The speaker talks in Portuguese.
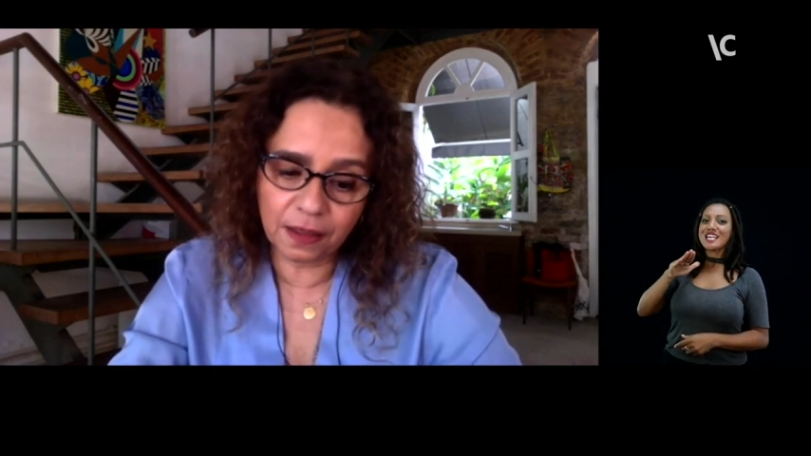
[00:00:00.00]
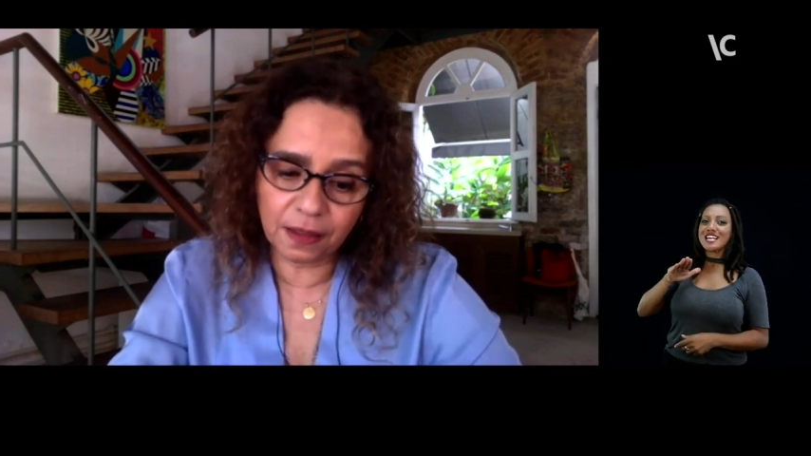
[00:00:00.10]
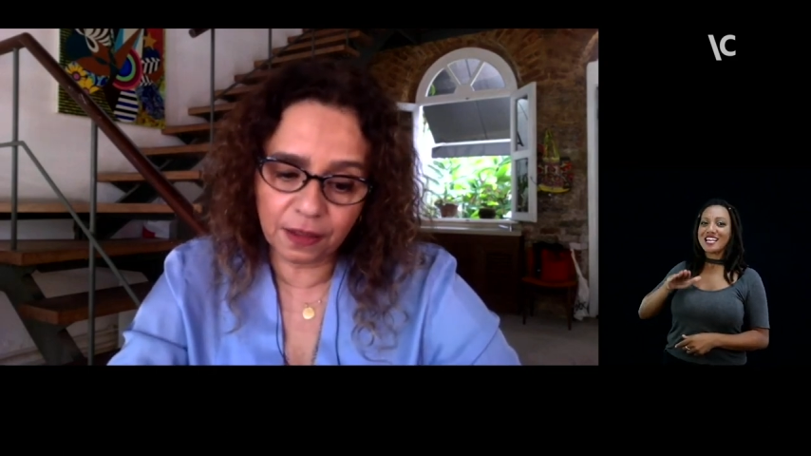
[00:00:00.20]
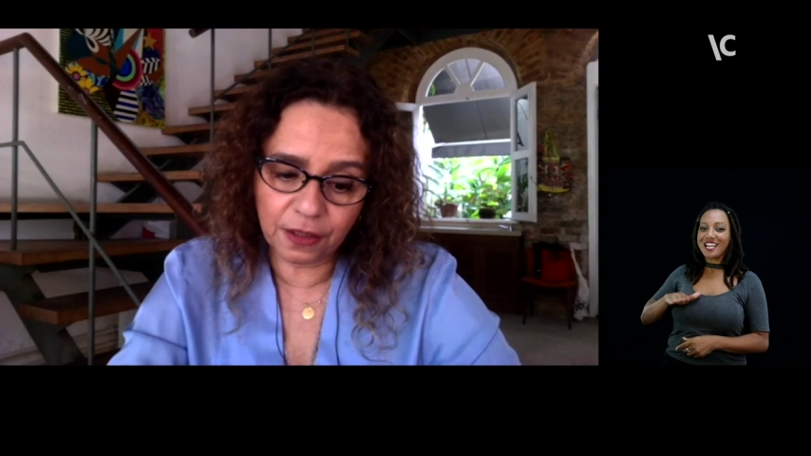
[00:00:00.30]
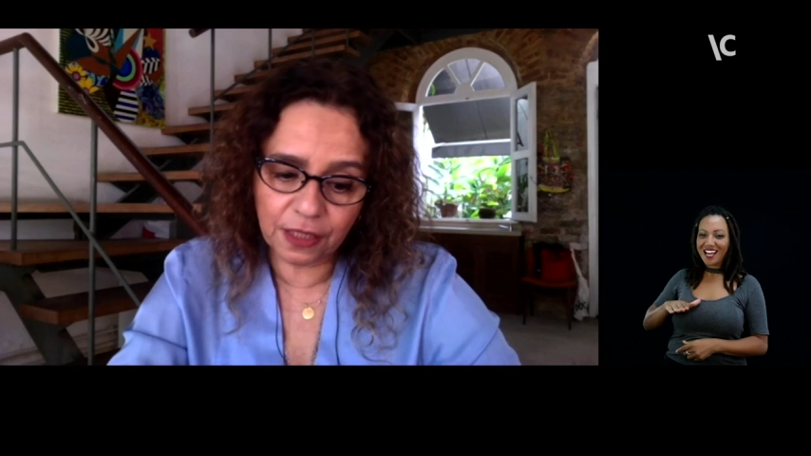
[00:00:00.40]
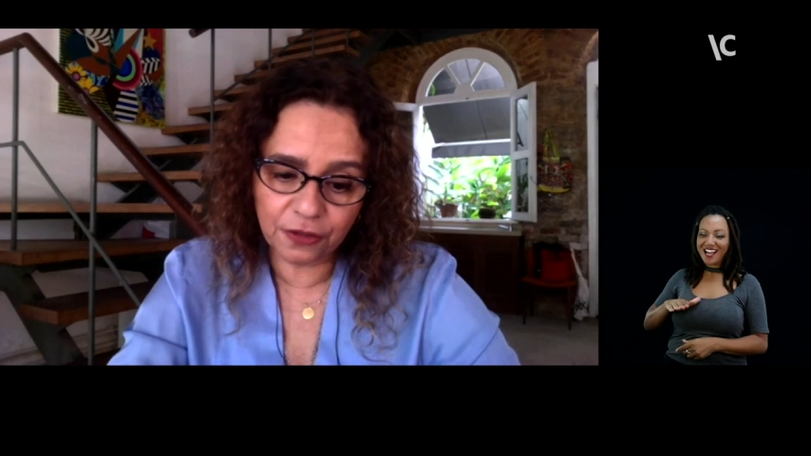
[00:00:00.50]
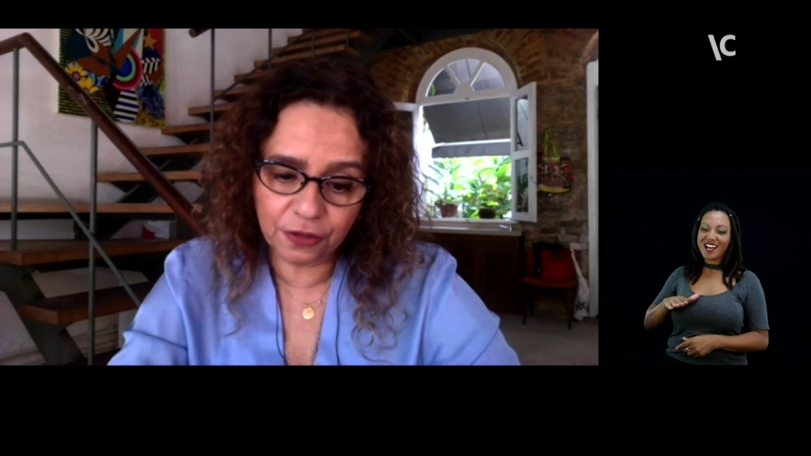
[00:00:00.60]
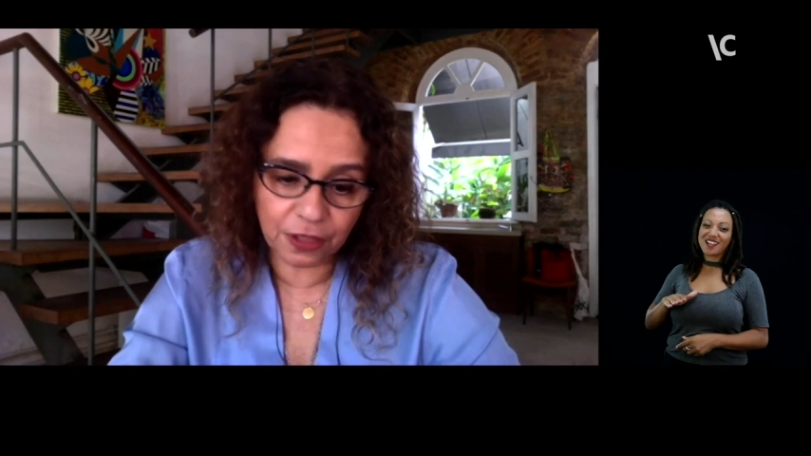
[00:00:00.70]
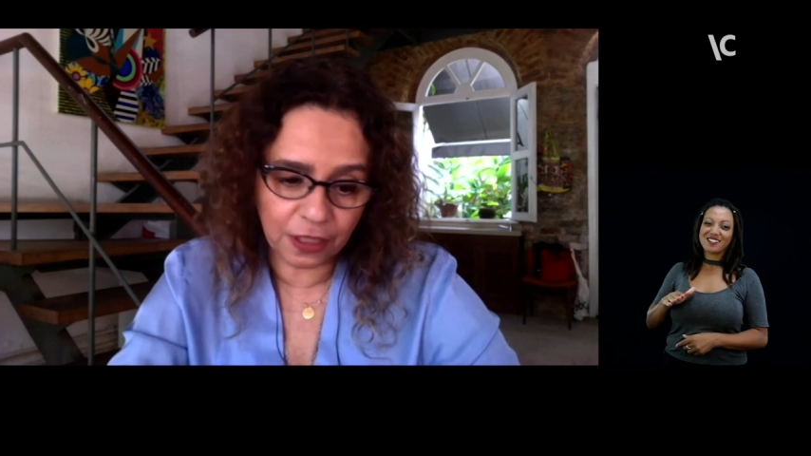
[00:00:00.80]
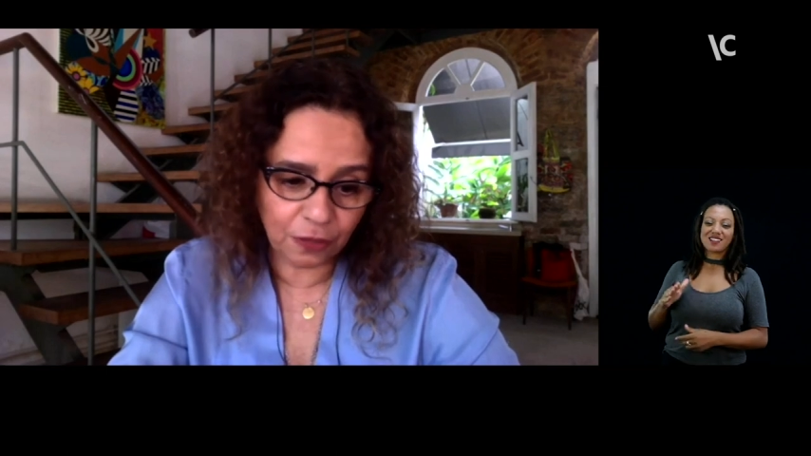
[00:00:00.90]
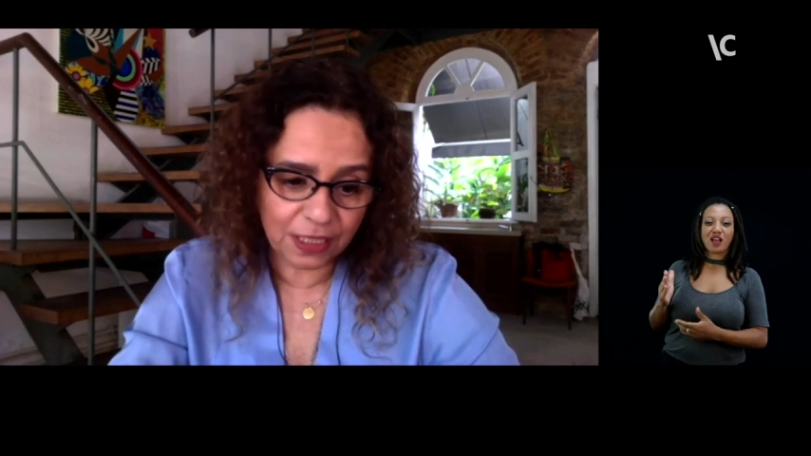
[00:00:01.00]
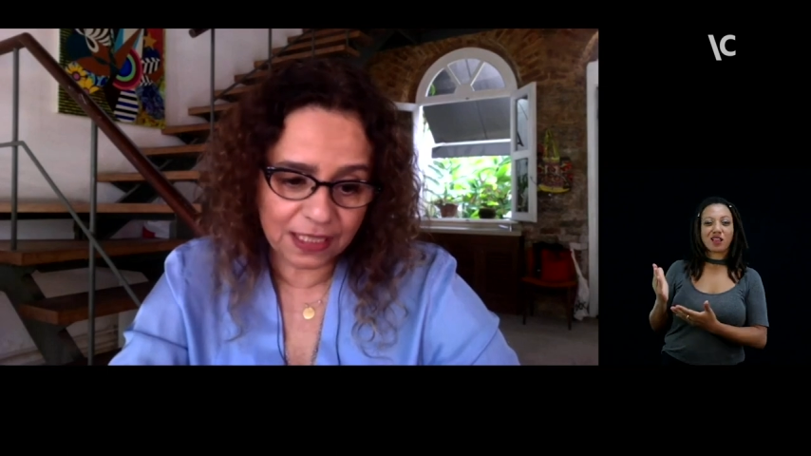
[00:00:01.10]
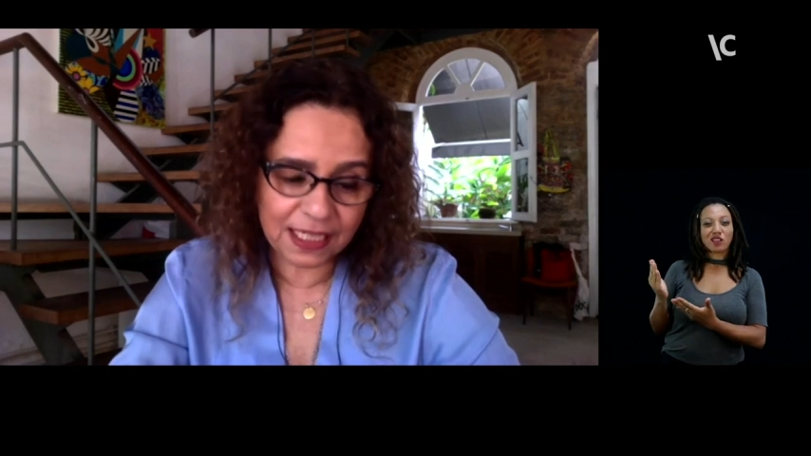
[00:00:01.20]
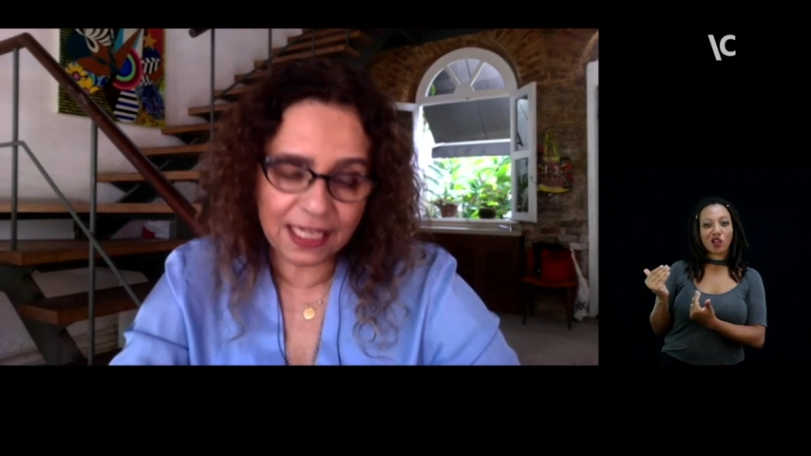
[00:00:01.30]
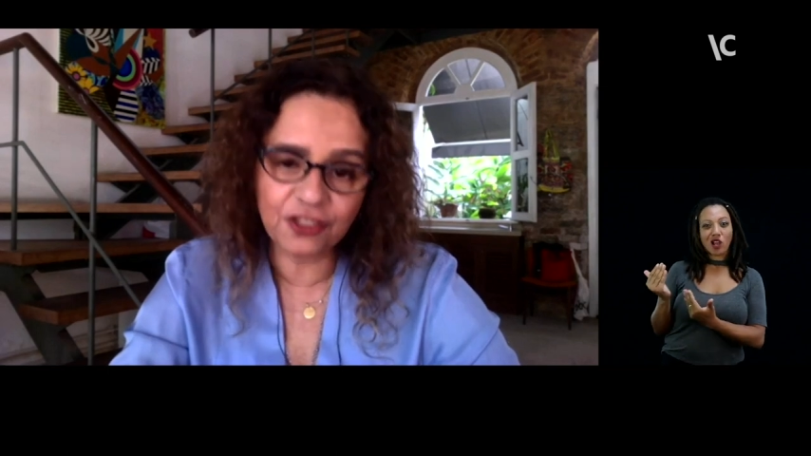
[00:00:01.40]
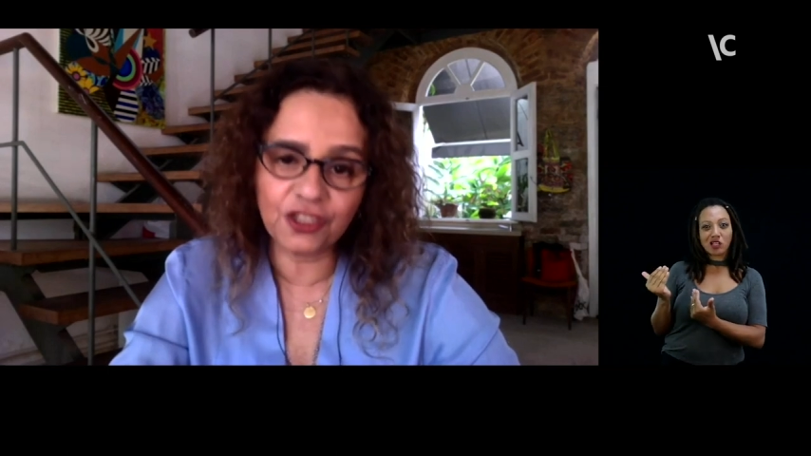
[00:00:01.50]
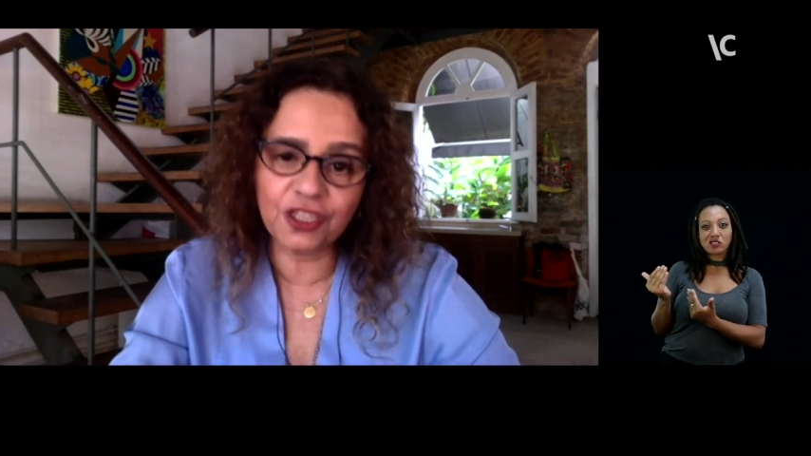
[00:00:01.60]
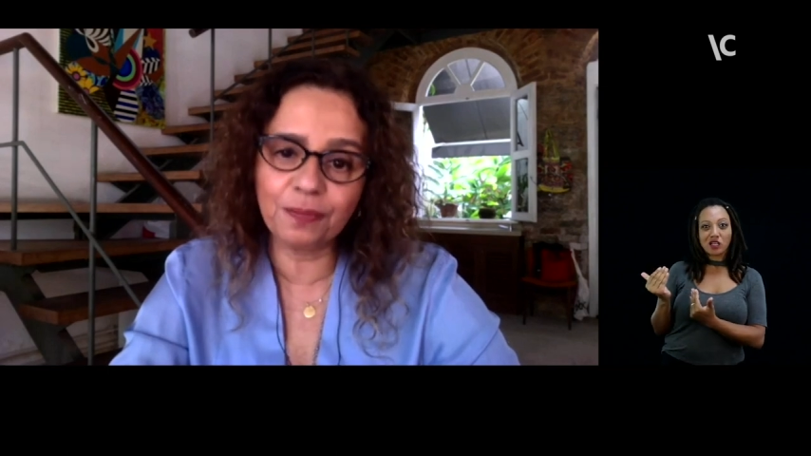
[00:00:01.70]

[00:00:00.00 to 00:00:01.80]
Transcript: e, e, e adolescente,